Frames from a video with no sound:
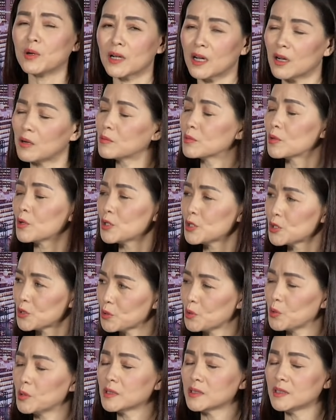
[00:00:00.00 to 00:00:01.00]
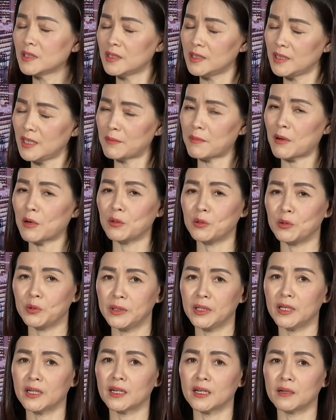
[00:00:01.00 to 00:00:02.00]
Quốc không nói suông thưa nhà báo Lưu
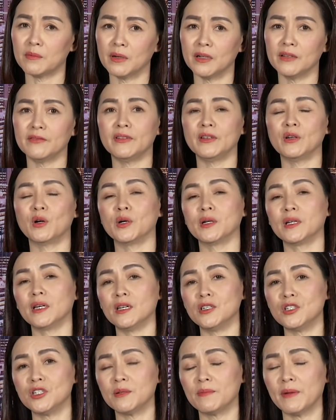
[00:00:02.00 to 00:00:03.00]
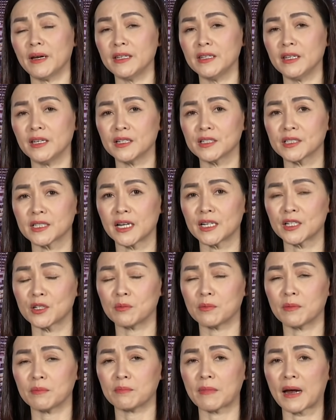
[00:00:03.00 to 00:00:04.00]
Dân là bởi vì hội nghị G7 diễn ra trong